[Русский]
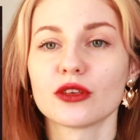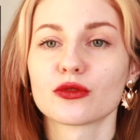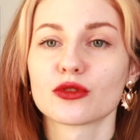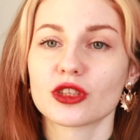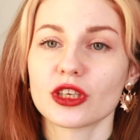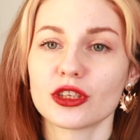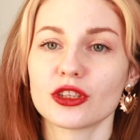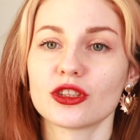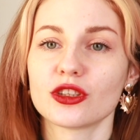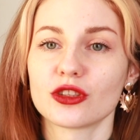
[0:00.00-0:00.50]

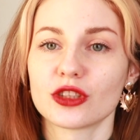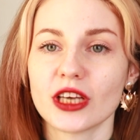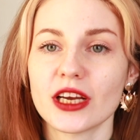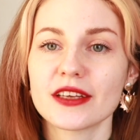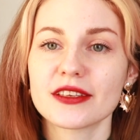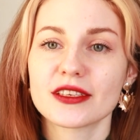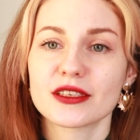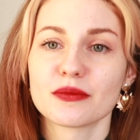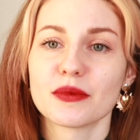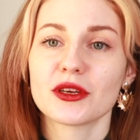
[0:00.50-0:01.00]
уже
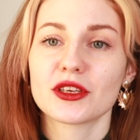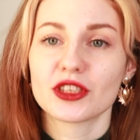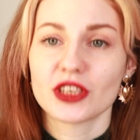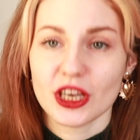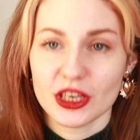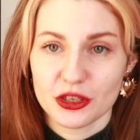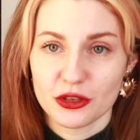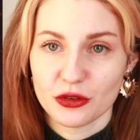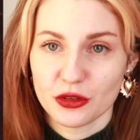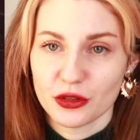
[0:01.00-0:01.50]
ощущает себя
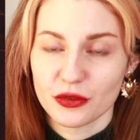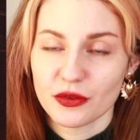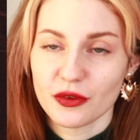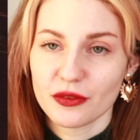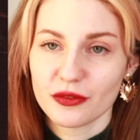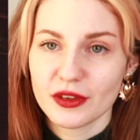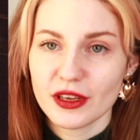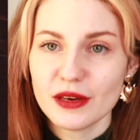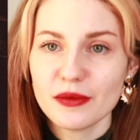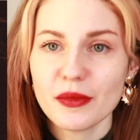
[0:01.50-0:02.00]
частью этого
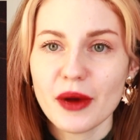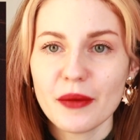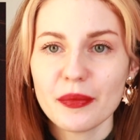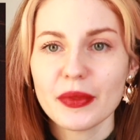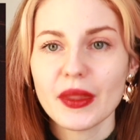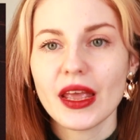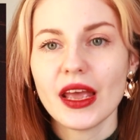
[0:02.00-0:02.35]
фильма.